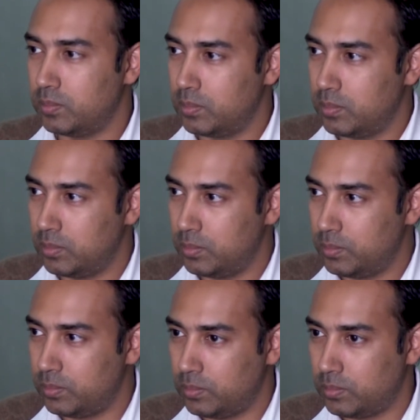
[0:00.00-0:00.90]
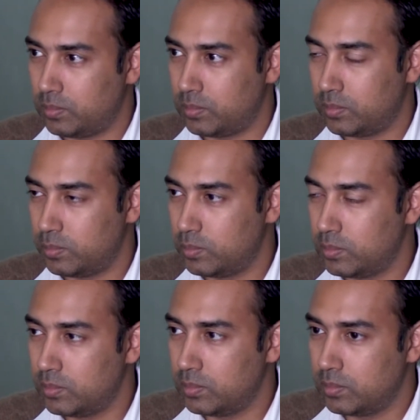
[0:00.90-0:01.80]
বা অন্যান্য তারা উদাহরণ দিয়েছে যে
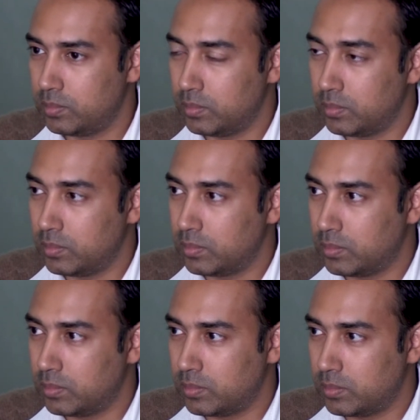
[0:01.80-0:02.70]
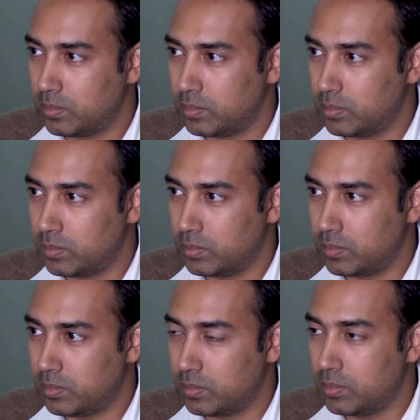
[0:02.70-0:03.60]
আপনাদের প্রার্থী জিতেছে তাহলে
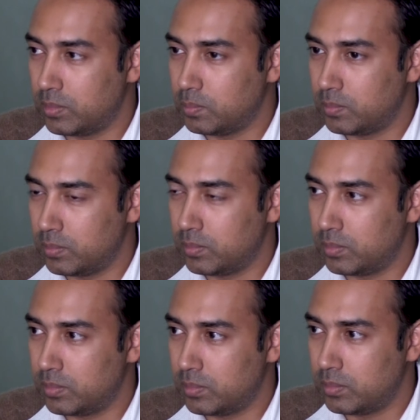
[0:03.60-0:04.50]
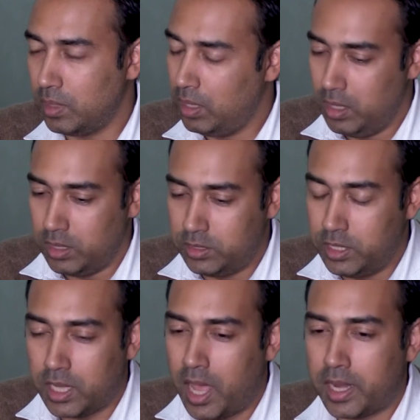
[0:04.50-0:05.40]
আপনারা কেন এই অভিযোগ
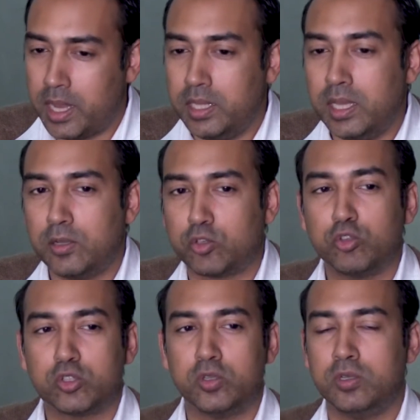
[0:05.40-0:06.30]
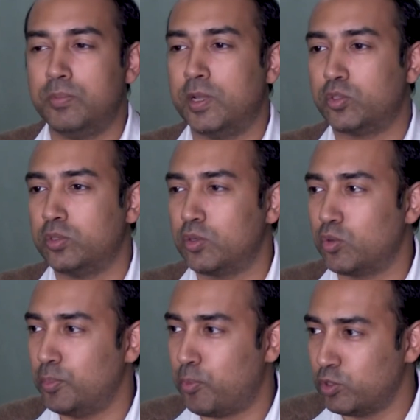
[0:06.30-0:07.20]
জিতাহারা নিয়ে সুস্থ নির্বাচনের
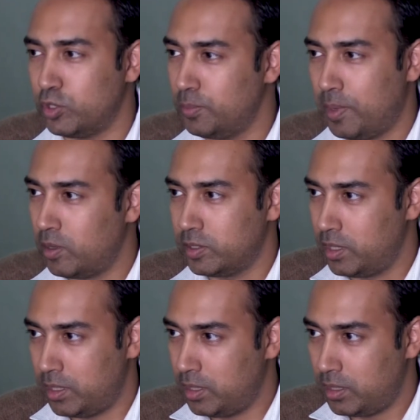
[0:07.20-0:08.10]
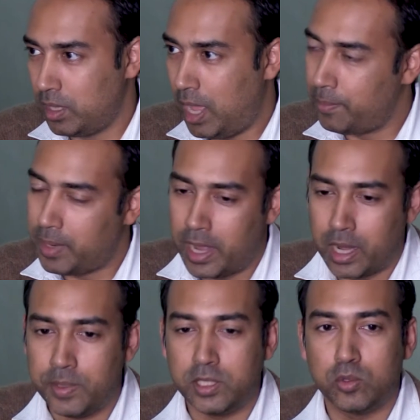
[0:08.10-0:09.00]
কোনো পরিচিতি পাওয়া যায় না আমরা
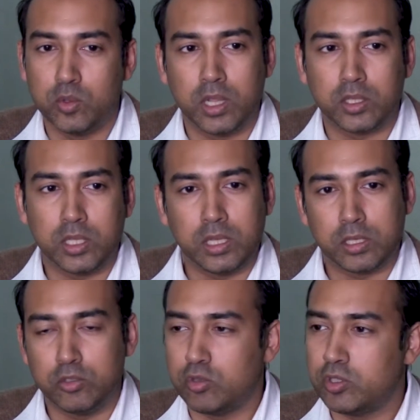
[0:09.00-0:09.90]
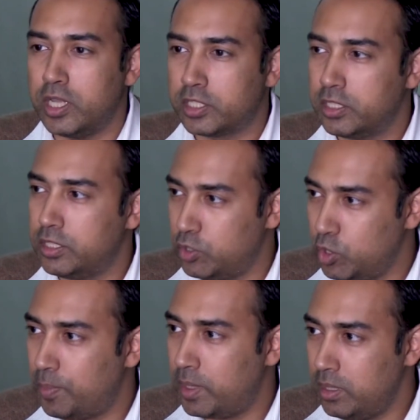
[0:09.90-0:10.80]
আগামী দিনগুলোতে কিছু কিছু ইলেকশন
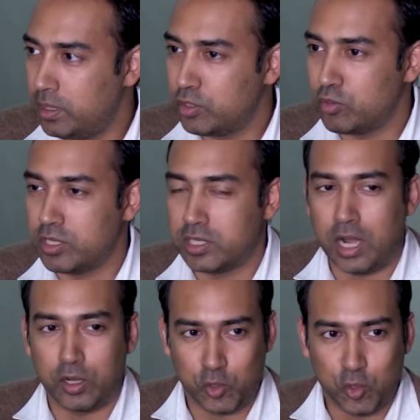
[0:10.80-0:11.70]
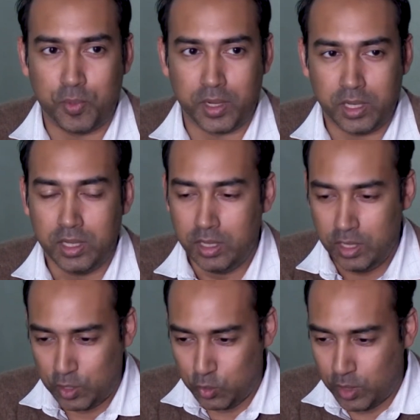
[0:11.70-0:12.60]
জিততেও পারি কিছু কিছু ইলেকশন হারতেও পারি
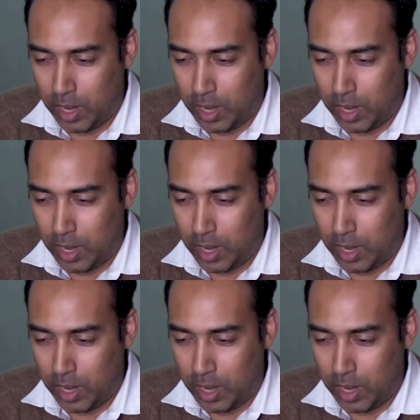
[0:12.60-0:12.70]
কিন্তু